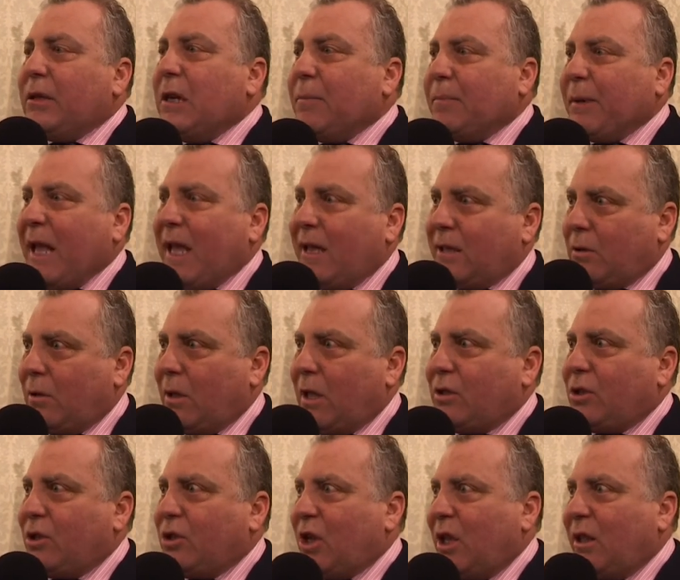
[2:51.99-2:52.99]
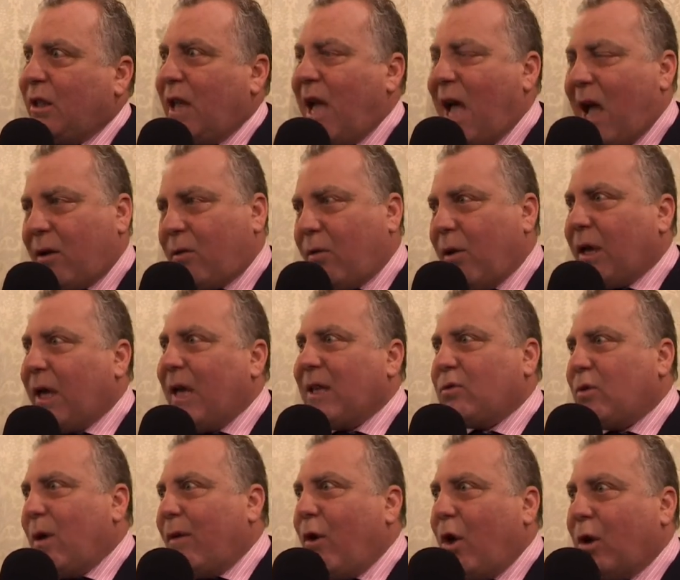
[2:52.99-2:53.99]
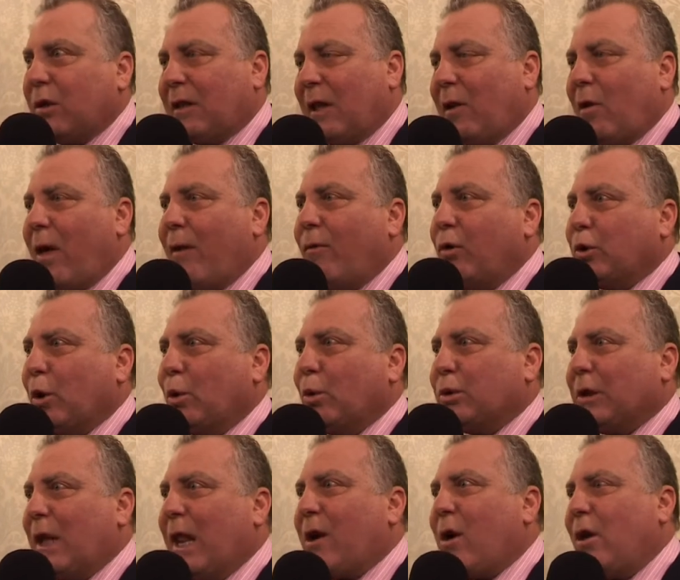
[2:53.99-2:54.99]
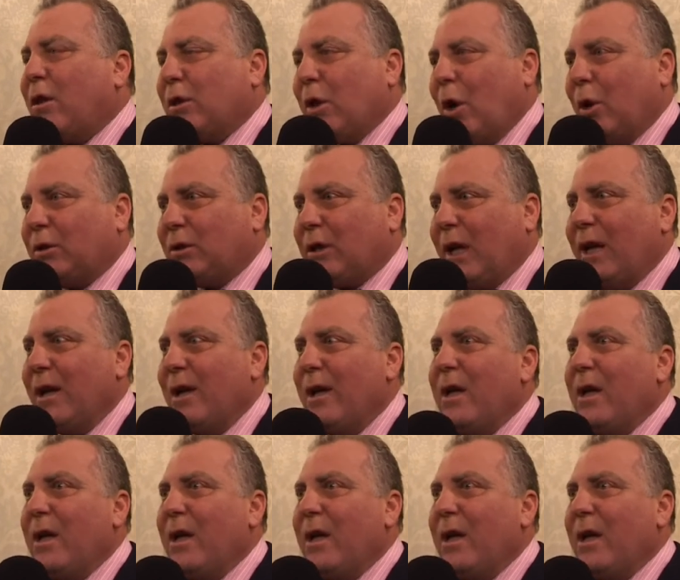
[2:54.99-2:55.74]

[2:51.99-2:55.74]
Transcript: ripreso da Girgendi Acque che a sua volta non ha avuto tutte le condotte